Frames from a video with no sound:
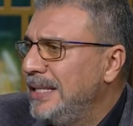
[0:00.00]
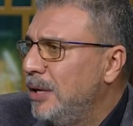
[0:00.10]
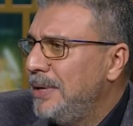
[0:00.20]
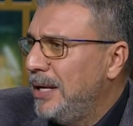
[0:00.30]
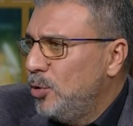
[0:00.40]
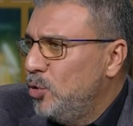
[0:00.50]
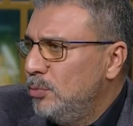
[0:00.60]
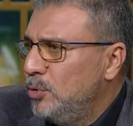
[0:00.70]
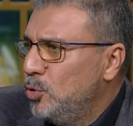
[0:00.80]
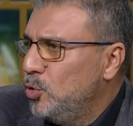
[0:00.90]
قوي كلهم
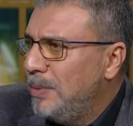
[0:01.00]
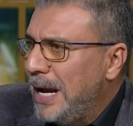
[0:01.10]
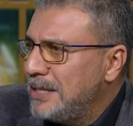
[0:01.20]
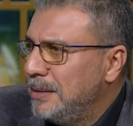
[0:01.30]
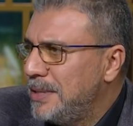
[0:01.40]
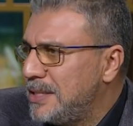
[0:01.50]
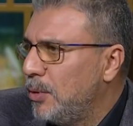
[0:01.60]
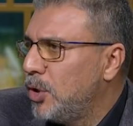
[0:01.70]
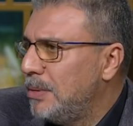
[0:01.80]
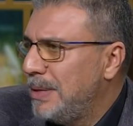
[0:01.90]
بيقولوا بالعكس ده بيتصوروا
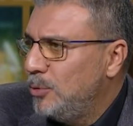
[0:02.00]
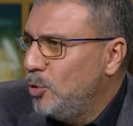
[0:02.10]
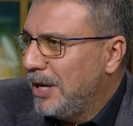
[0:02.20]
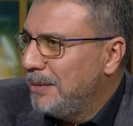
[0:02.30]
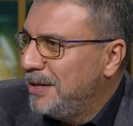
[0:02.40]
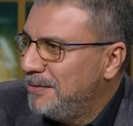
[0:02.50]
أيوة. بيعملوها كمان ايوه